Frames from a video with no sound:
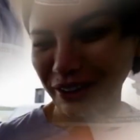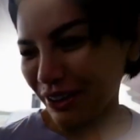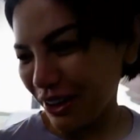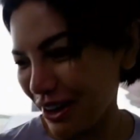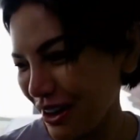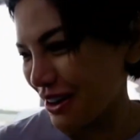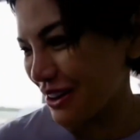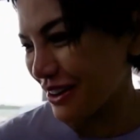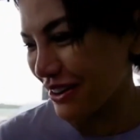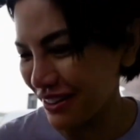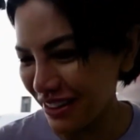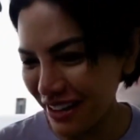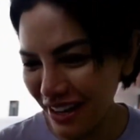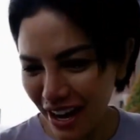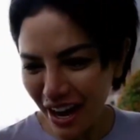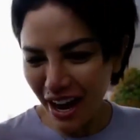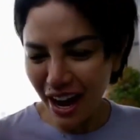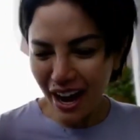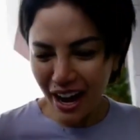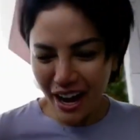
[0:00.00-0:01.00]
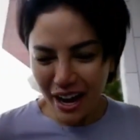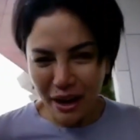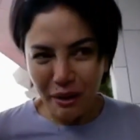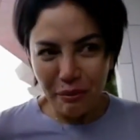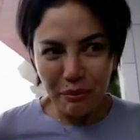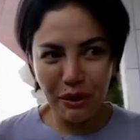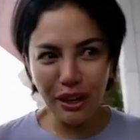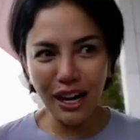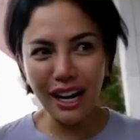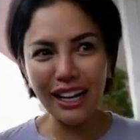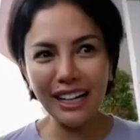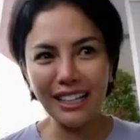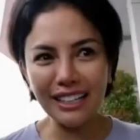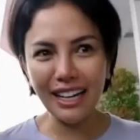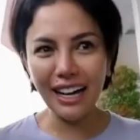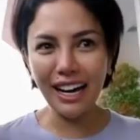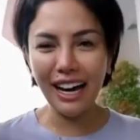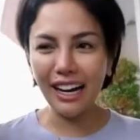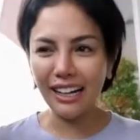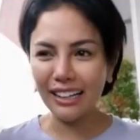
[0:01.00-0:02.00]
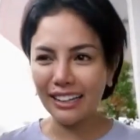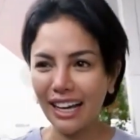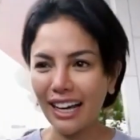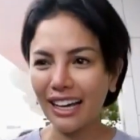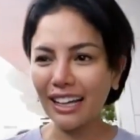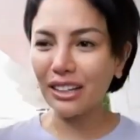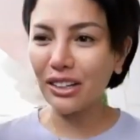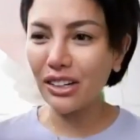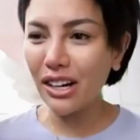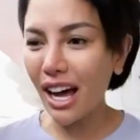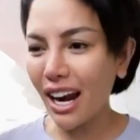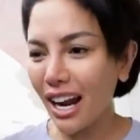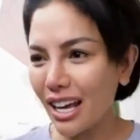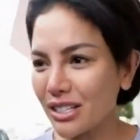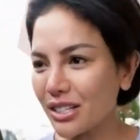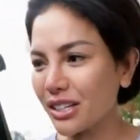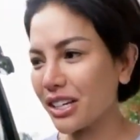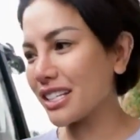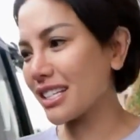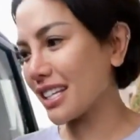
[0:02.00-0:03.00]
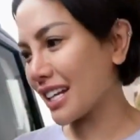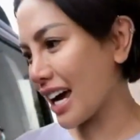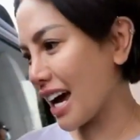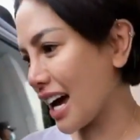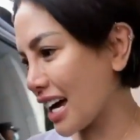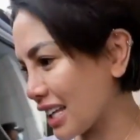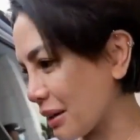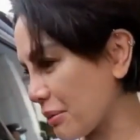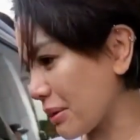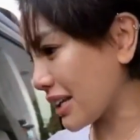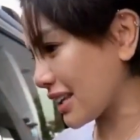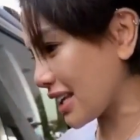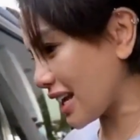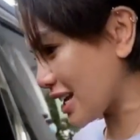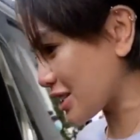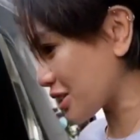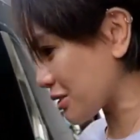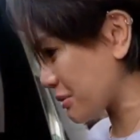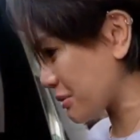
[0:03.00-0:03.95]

Ia pun rajin membuat video dan video-video, yang diunggahnya pun kerap